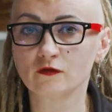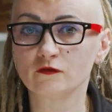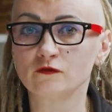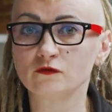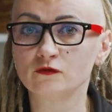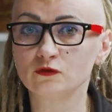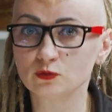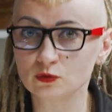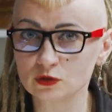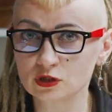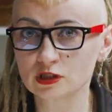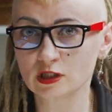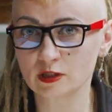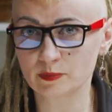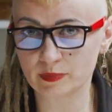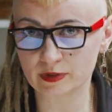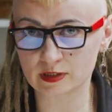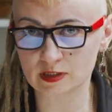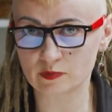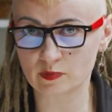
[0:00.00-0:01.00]
w dłuższej
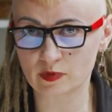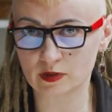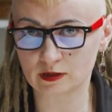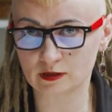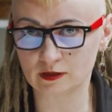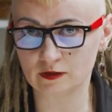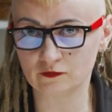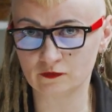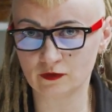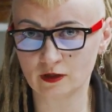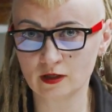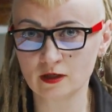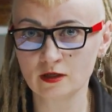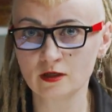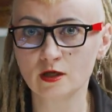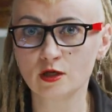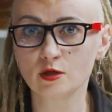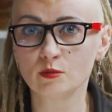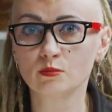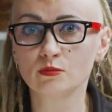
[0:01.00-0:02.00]
perspektywie
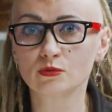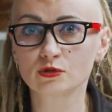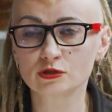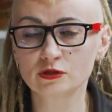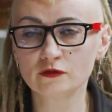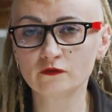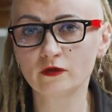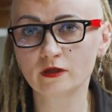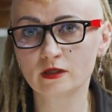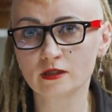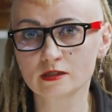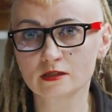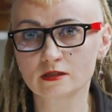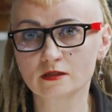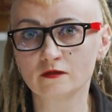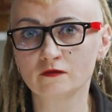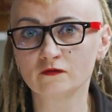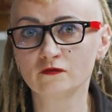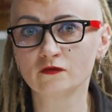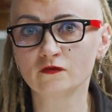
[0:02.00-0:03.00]
możliwe
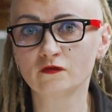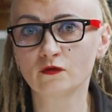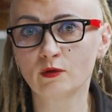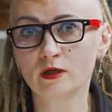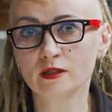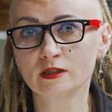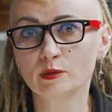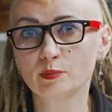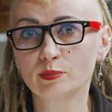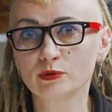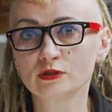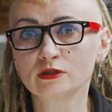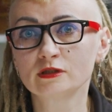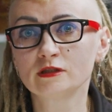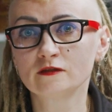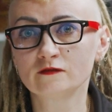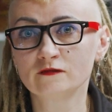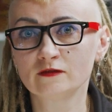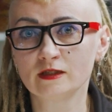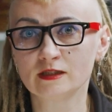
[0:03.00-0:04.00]
jest wywołanie
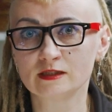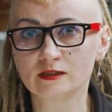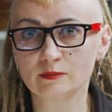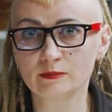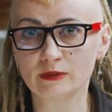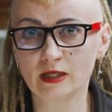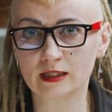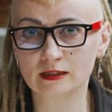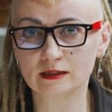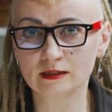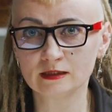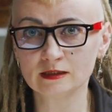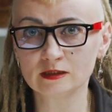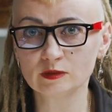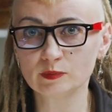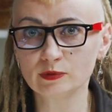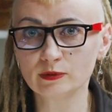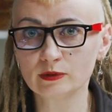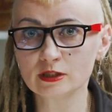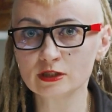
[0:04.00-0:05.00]
pozytywnej zmiany
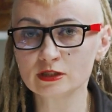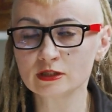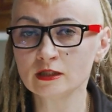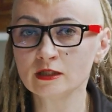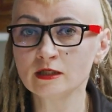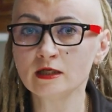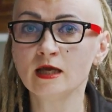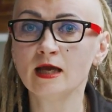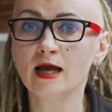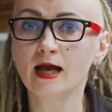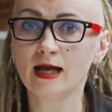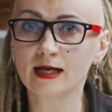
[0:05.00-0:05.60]
społecznej,